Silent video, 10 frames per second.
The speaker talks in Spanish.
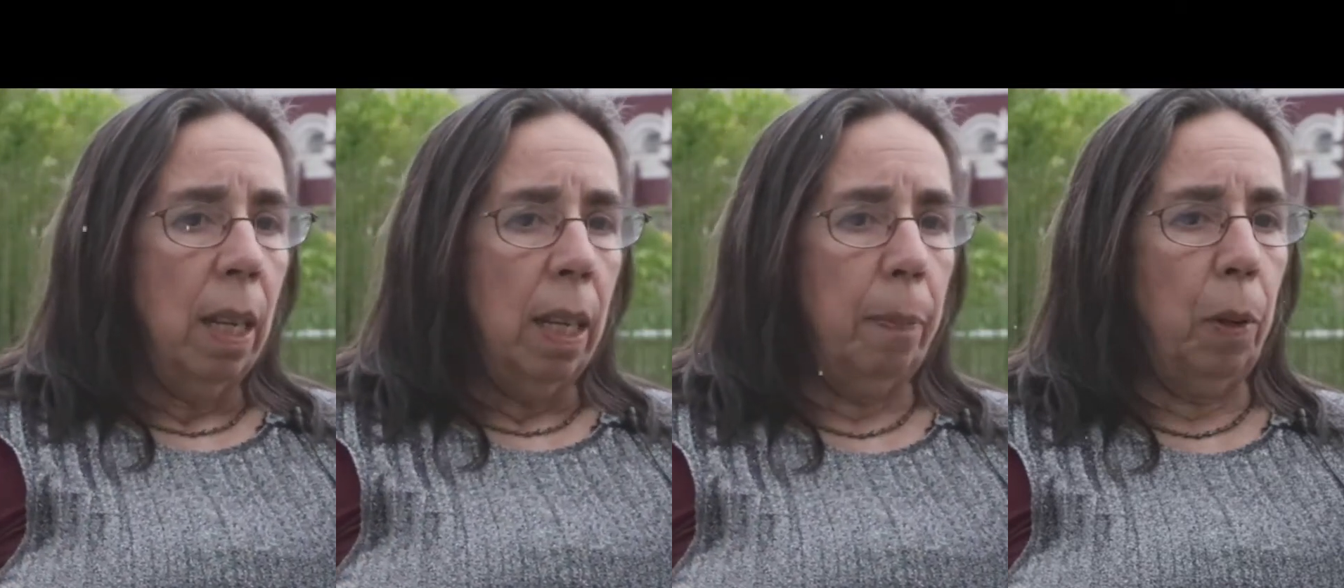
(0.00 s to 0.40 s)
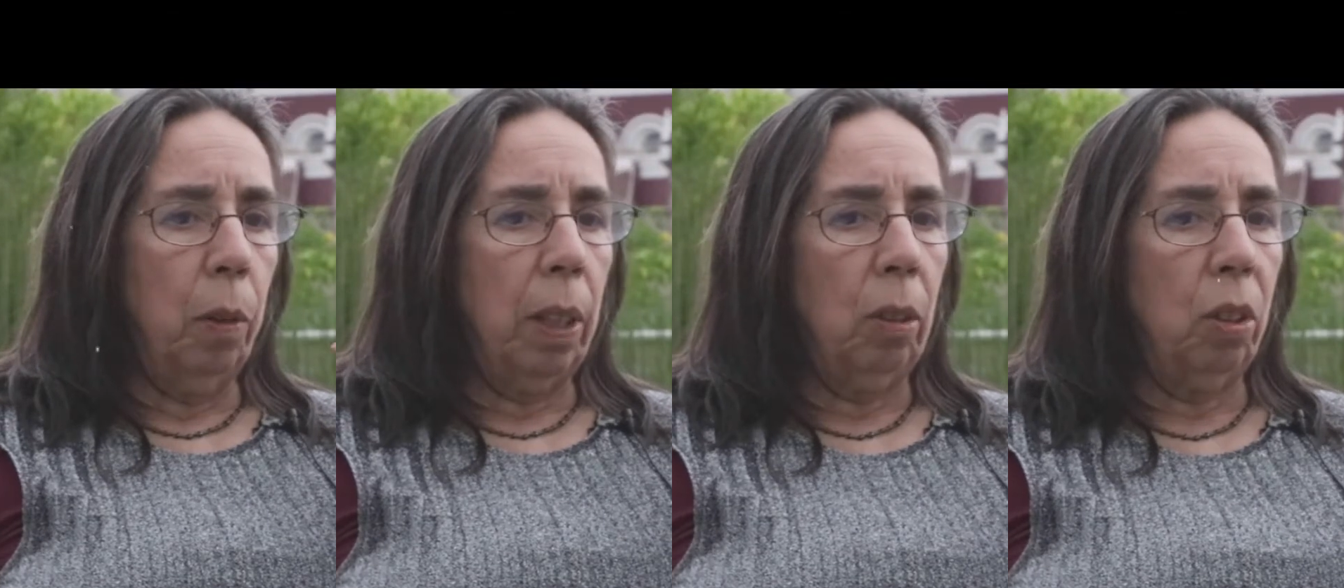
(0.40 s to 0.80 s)
y por
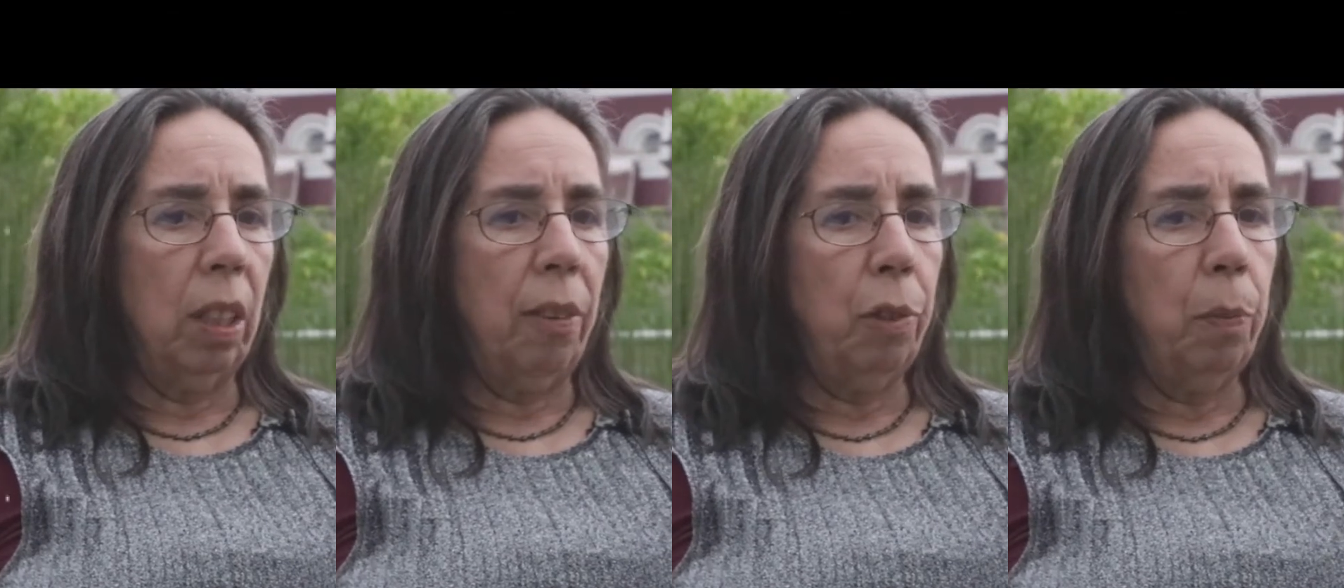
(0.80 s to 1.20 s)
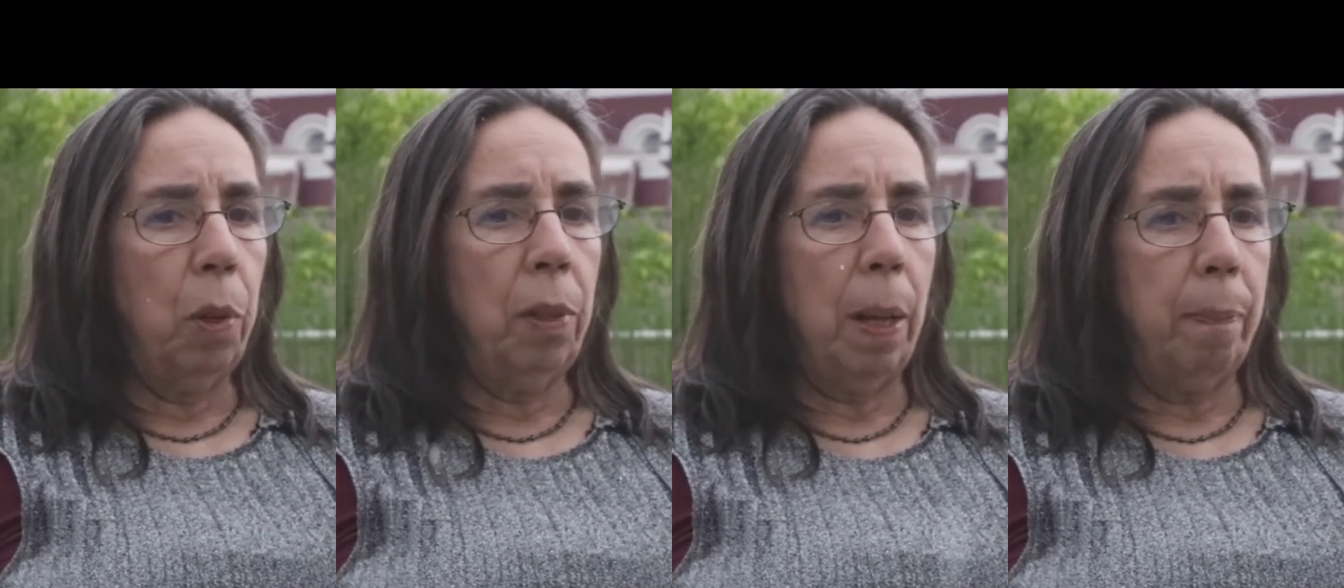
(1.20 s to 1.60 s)
lo tanto se transformó
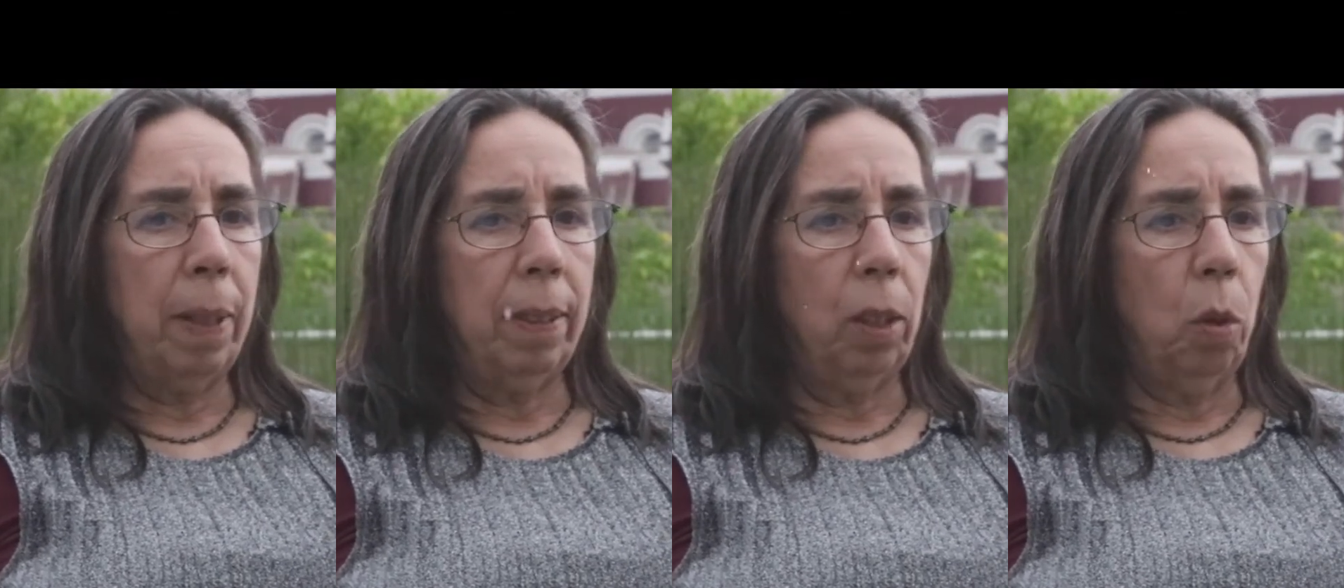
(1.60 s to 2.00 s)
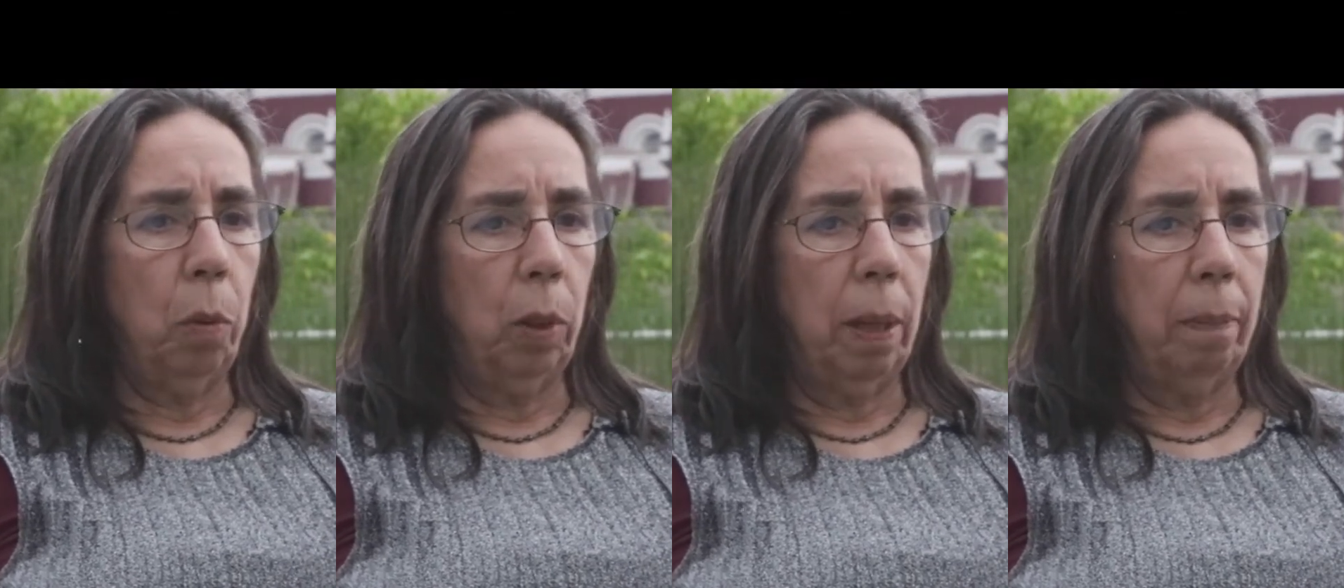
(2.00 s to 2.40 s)
en una especie
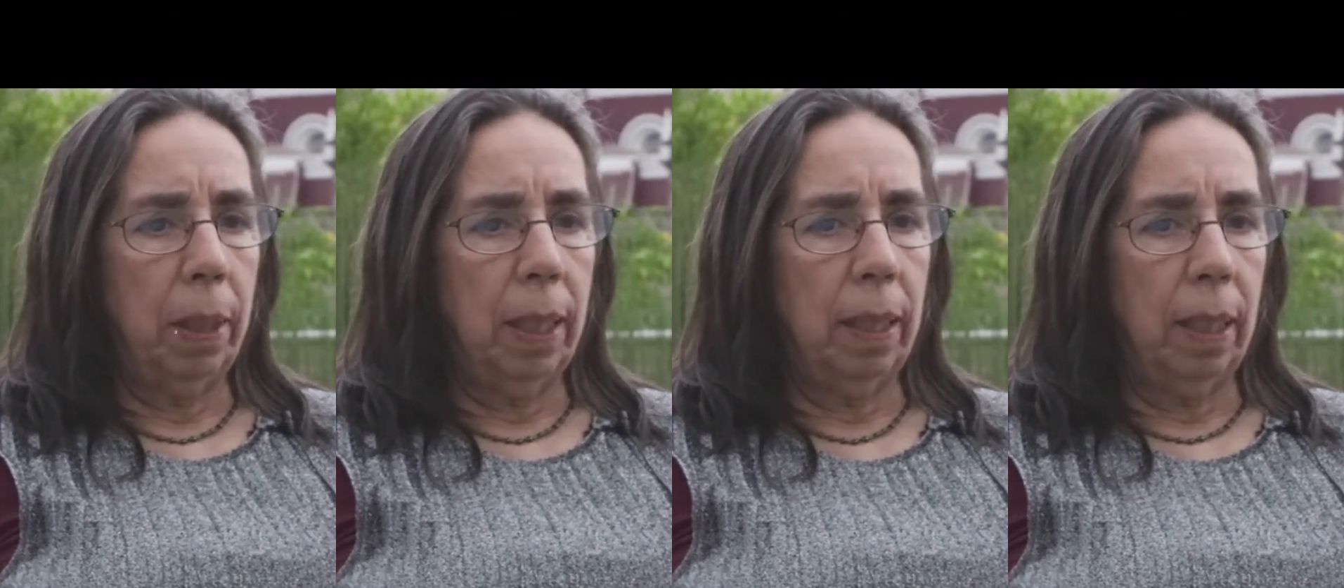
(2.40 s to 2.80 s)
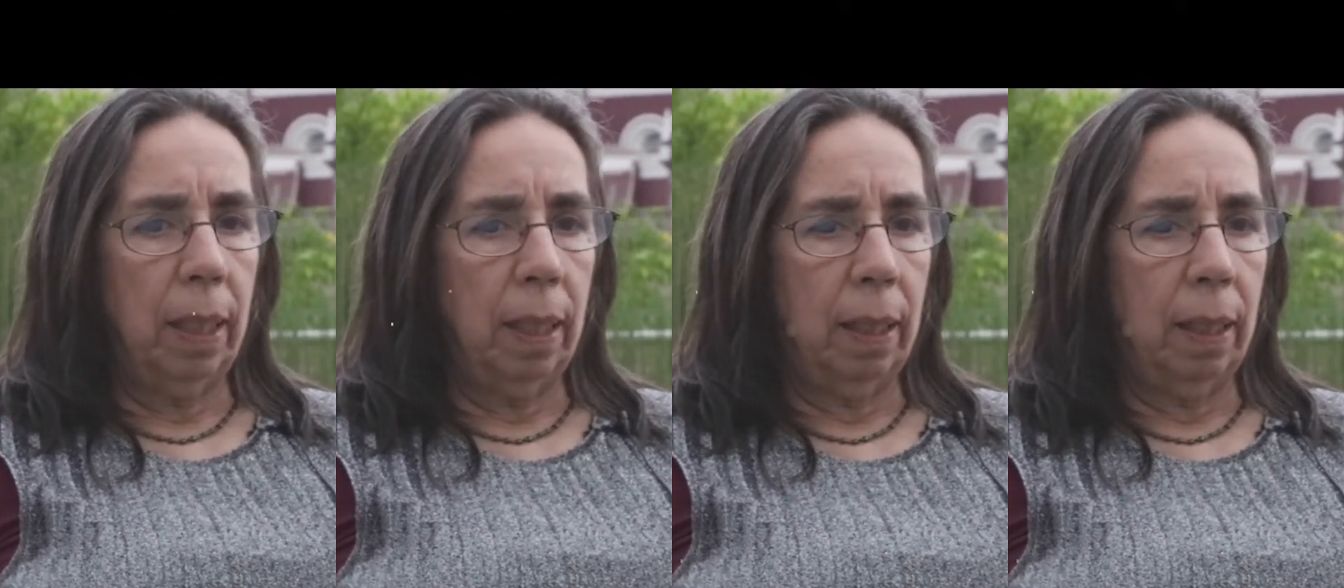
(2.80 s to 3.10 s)
como también de,